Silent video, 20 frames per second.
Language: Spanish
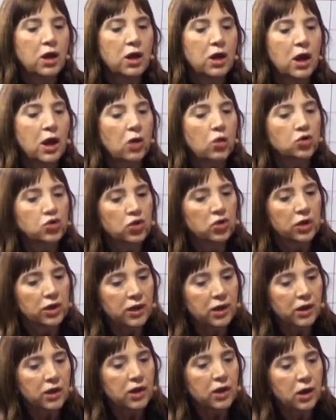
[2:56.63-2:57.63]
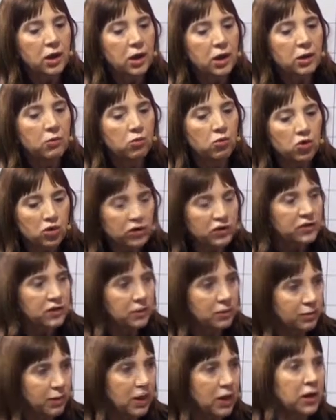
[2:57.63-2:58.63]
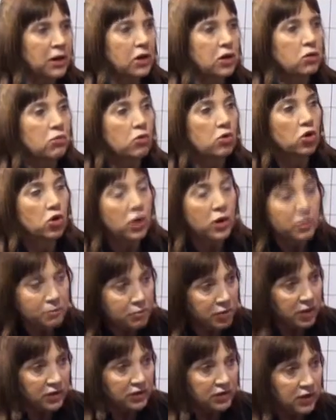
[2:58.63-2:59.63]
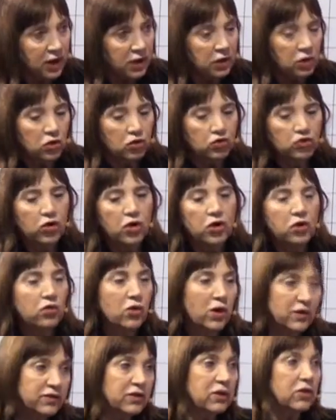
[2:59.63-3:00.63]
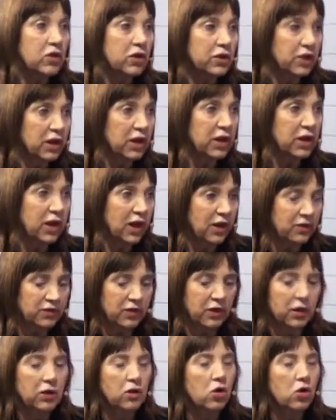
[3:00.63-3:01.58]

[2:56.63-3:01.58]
las autoridades municipales como los empresarios no hacen lo que tienen que hacer.